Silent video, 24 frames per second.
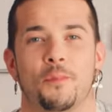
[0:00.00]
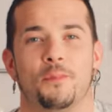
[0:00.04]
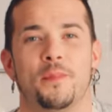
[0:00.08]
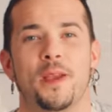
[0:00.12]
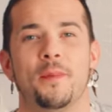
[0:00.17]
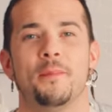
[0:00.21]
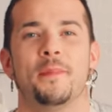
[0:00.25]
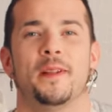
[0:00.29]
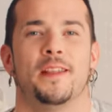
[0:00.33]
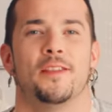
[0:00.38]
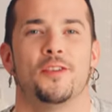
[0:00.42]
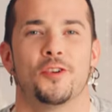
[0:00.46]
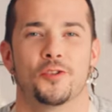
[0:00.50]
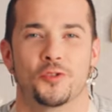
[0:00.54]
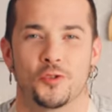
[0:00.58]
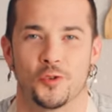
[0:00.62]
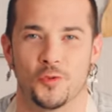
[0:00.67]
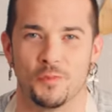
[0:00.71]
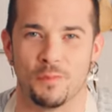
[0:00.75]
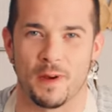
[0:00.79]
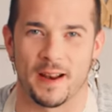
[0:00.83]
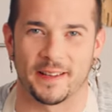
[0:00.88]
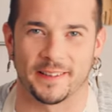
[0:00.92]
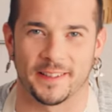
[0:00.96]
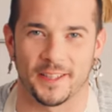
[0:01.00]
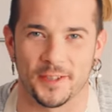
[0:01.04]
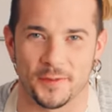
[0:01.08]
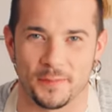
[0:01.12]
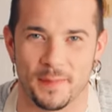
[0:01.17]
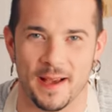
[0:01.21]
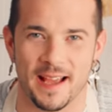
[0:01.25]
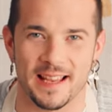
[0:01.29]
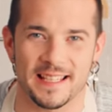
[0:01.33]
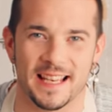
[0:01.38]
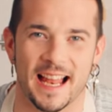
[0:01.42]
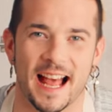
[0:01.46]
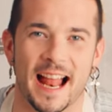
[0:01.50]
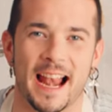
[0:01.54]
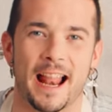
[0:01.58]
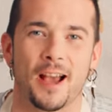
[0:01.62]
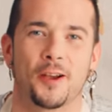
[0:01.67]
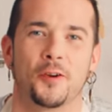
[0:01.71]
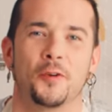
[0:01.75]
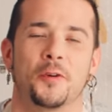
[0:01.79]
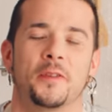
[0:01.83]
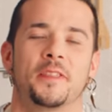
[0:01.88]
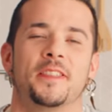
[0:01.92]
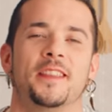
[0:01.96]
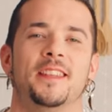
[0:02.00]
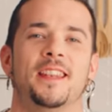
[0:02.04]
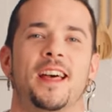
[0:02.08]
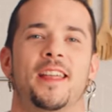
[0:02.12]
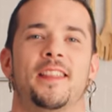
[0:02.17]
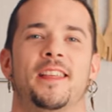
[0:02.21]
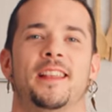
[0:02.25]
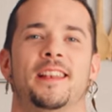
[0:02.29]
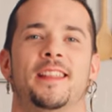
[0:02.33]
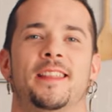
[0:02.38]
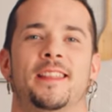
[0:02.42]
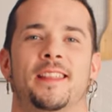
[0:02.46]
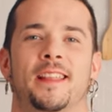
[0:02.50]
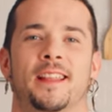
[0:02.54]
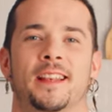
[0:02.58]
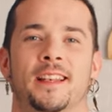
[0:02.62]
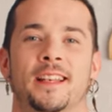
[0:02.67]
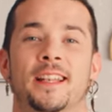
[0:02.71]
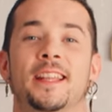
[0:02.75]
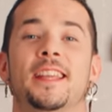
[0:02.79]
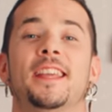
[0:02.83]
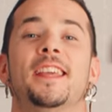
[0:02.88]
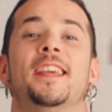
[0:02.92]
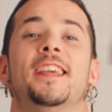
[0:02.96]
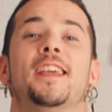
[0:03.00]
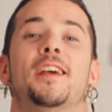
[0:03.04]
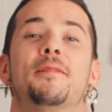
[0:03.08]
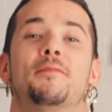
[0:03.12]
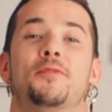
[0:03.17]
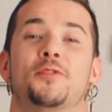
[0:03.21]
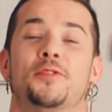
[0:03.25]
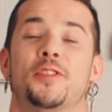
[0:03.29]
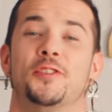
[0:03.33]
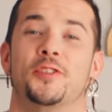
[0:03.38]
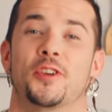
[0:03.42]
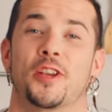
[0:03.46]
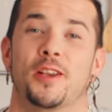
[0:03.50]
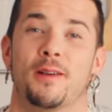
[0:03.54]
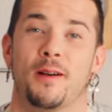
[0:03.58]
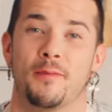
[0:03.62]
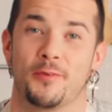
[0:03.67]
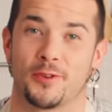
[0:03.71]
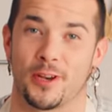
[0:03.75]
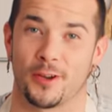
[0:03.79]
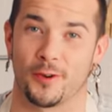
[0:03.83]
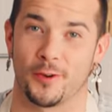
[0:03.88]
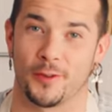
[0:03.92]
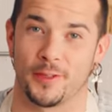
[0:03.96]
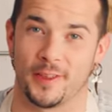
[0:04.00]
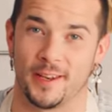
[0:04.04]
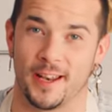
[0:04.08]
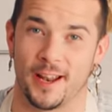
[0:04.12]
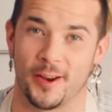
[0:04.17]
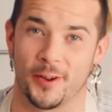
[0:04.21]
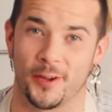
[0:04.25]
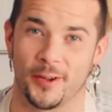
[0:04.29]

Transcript: Bienvenidos un martes más a la cocina de Lidl. ¿Y qué hemos dicho que vamos a cocinar